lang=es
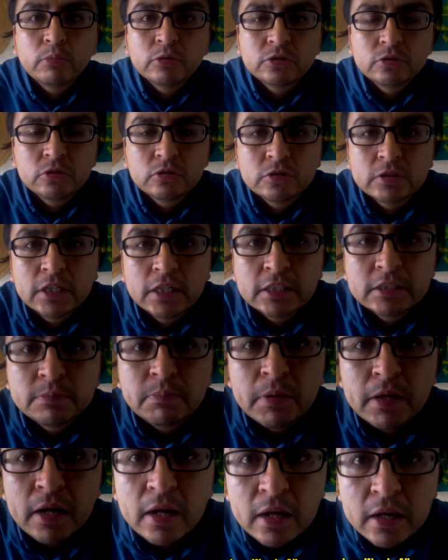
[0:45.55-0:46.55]
pues yo sé
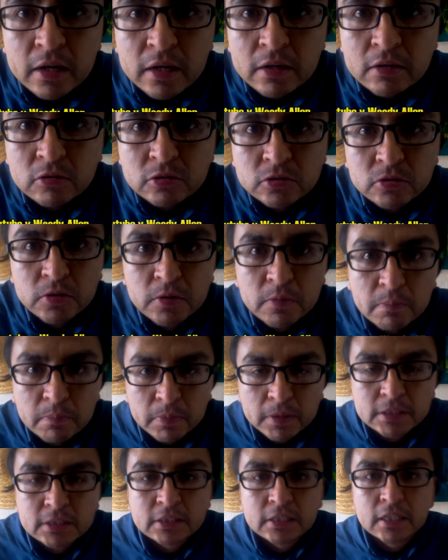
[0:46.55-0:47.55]
esperar, no soy
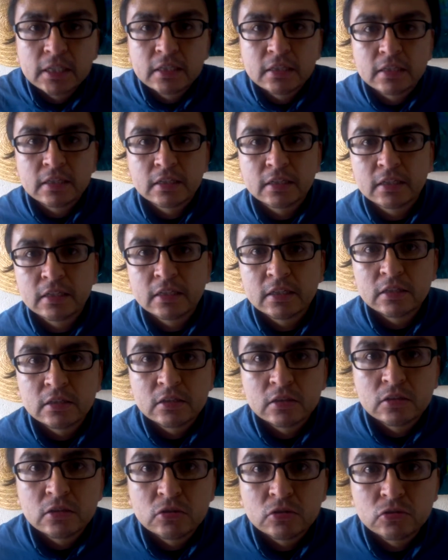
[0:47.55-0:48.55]
impaciente.
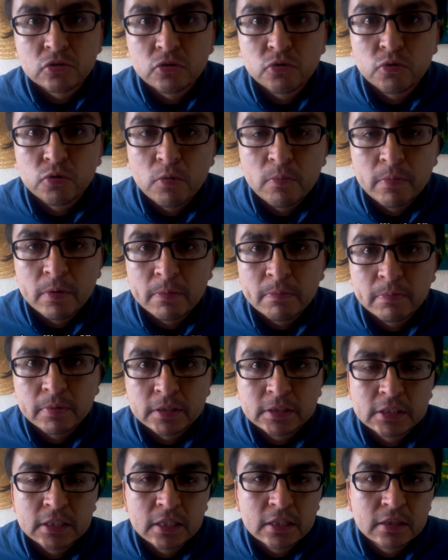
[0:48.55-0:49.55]
Soy un hombre
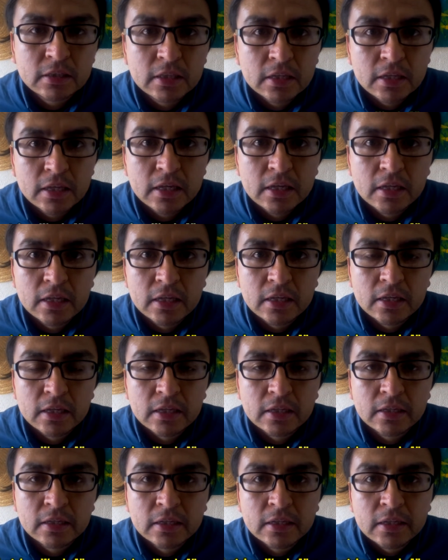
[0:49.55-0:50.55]
paciente
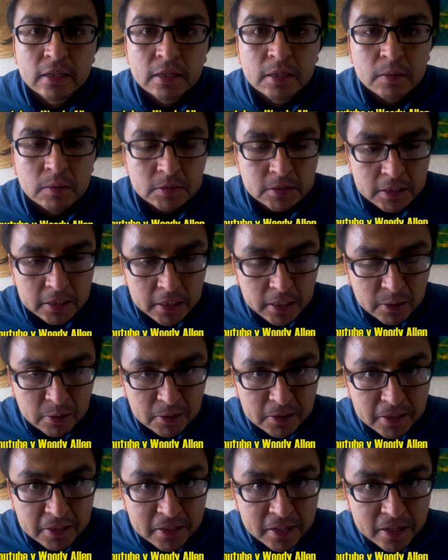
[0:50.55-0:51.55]
y sí
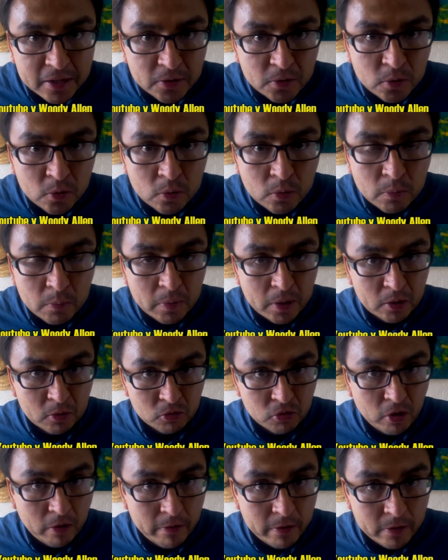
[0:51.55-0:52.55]
quiero el dinero,
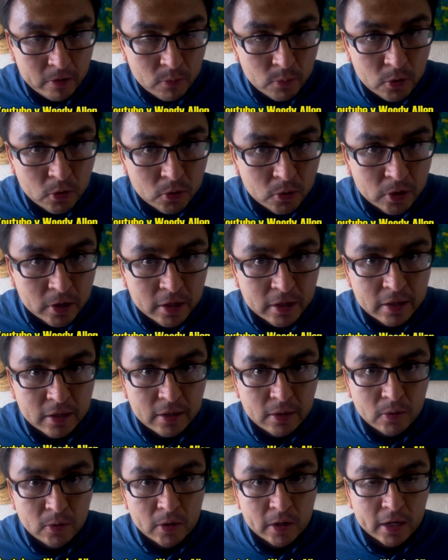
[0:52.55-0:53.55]
pero todavía no me urge.
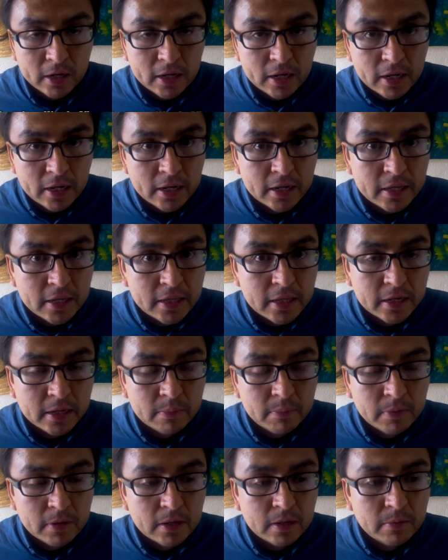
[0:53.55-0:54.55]
Ojalá y
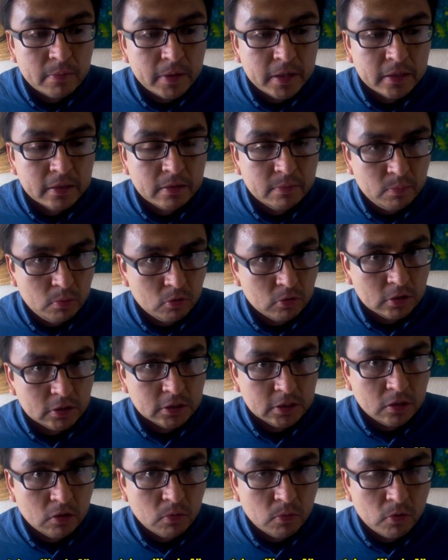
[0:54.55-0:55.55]
llegue para el 20 porque
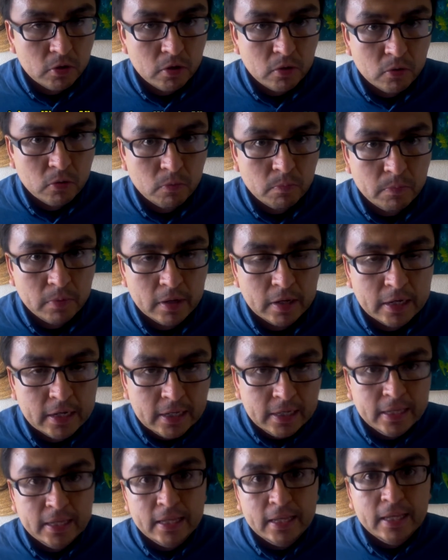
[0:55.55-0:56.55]
sí lo voy a ocupar.
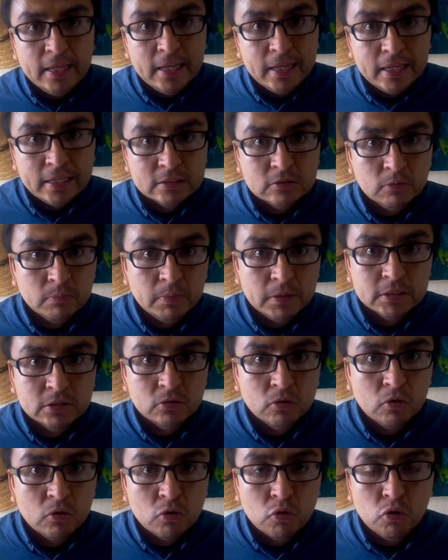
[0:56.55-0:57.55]
Eso
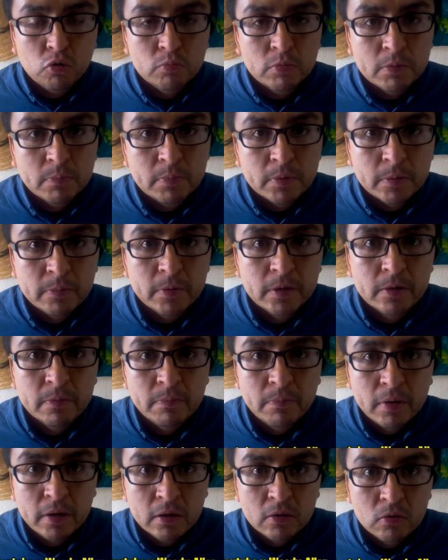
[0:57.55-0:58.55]
pasó con mi primer
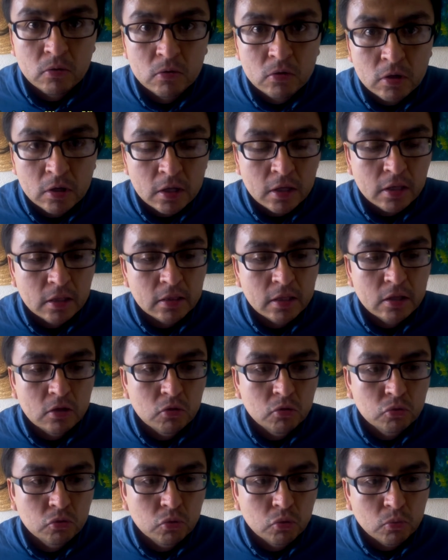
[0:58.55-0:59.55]
pago
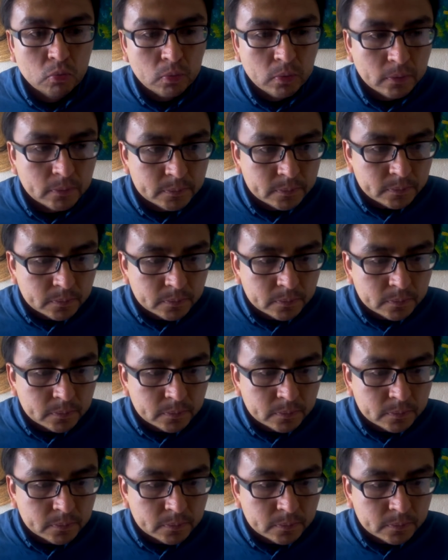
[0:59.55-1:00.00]
de YouTube.